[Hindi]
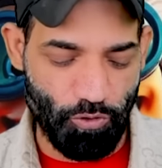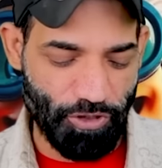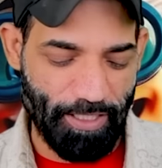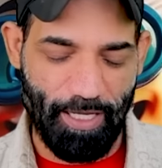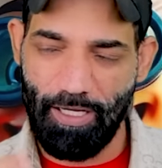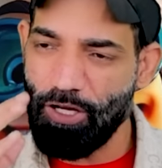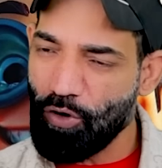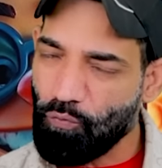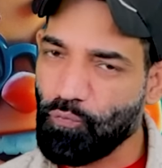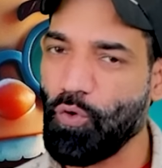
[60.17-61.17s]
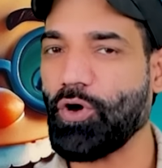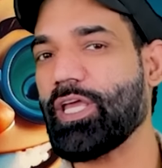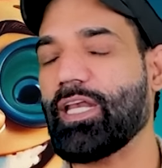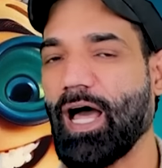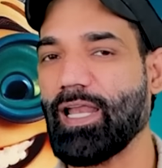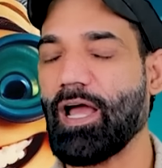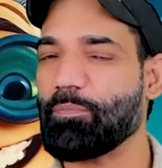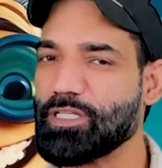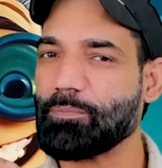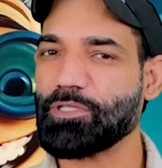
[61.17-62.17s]
जो चाहिए वो ही डालना है
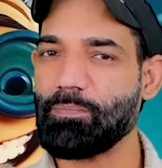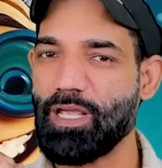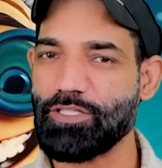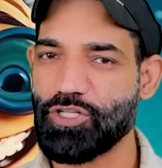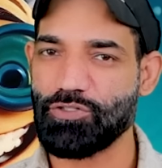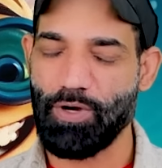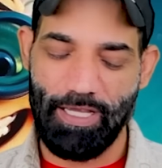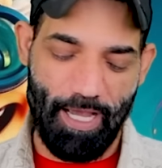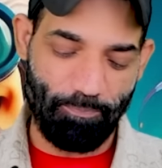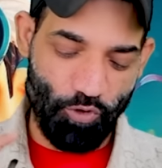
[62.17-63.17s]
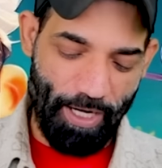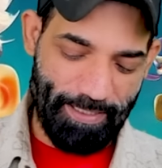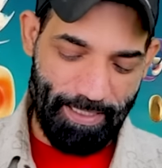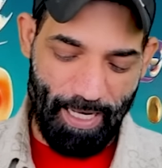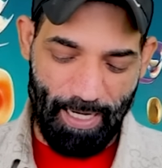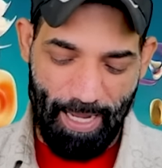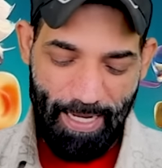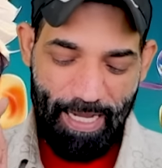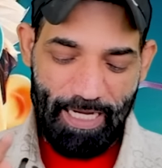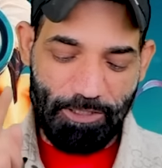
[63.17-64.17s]
हमने सबसे मेन चीज वही है तो कैसे डालना है
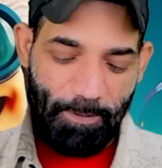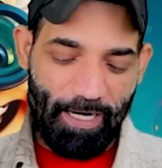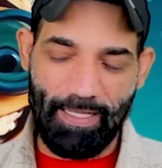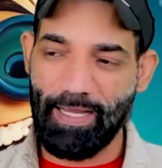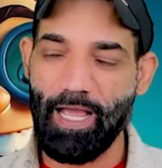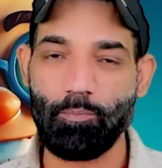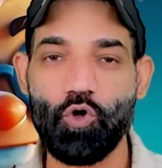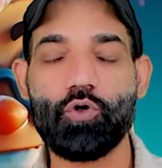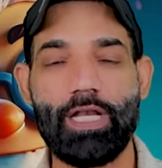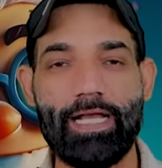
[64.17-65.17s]
इस पे कर देंगे हम लोग